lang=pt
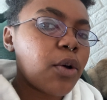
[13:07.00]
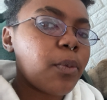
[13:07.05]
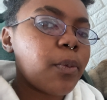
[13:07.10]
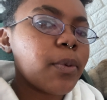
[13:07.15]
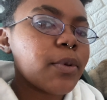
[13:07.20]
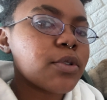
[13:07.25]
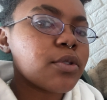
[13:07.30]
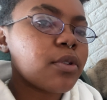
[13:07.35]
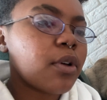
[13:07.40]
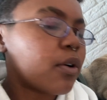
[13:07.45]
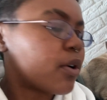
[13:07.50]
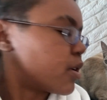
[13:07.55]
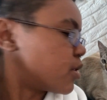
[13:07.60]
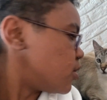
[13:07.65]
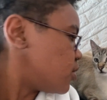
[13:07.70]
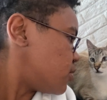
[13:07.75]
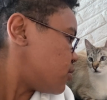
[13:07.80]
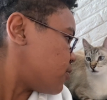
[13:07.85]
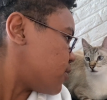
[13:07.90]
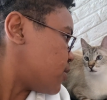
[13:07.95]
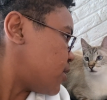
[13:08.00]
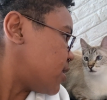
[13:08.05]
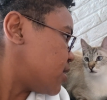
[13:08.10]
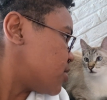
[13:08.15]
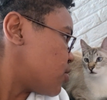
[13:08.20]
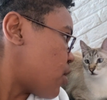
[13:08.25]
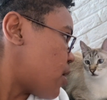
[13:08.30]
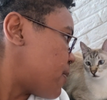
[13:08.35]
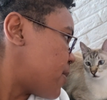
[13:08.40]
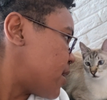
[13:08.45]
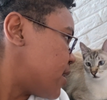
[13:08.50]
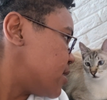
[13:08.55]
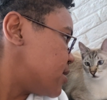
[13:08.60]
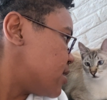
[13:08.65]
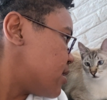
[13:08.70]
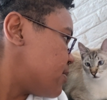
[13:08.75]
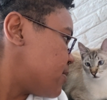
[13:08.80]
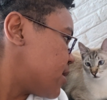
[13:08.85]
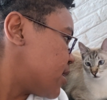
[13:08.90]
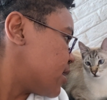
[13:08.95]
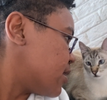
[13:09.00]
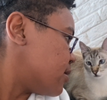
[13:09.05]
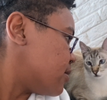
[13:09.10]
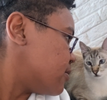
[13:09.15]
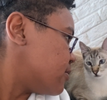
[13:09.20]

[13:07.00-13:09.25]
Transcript: pro pessoal, que a gente vai só aparecer amanhã.